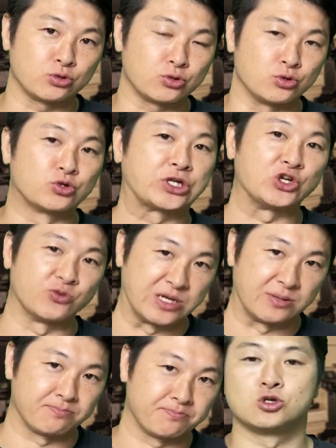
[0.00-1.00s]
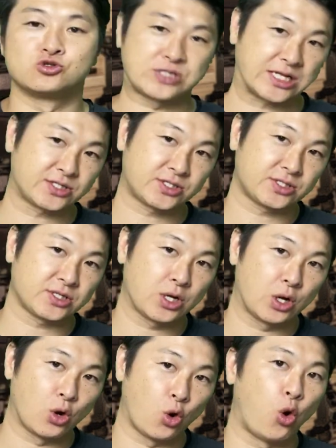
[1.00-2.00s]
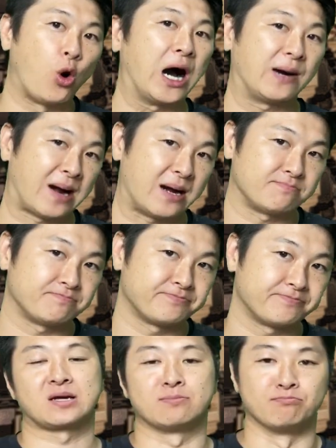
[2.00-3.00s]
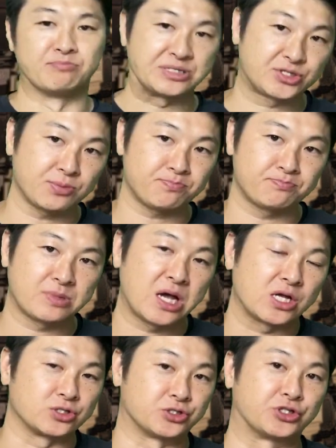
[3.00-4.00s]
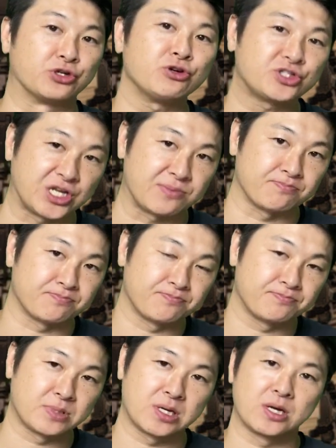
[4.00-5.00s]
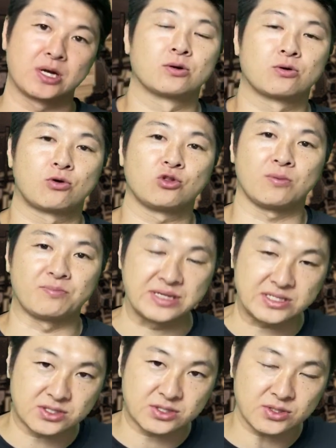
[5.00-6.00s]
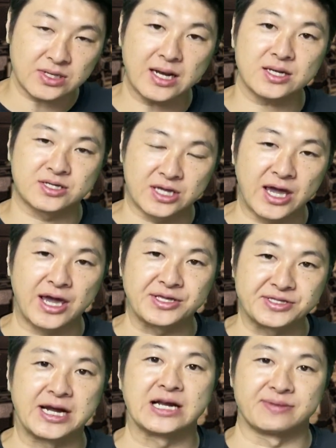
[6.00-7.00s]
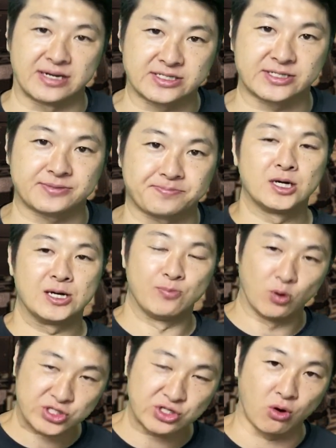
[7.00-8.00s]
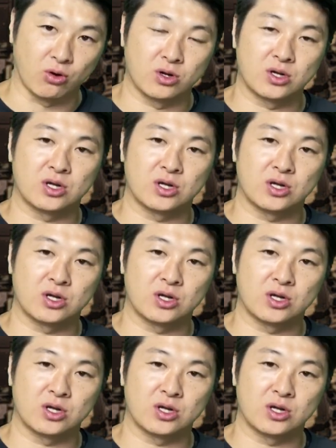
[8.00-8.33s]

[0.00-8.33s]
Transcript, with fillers: 浮き指。2つ、歩幅。3つ、重心。この3つが原因にあります。もちろん、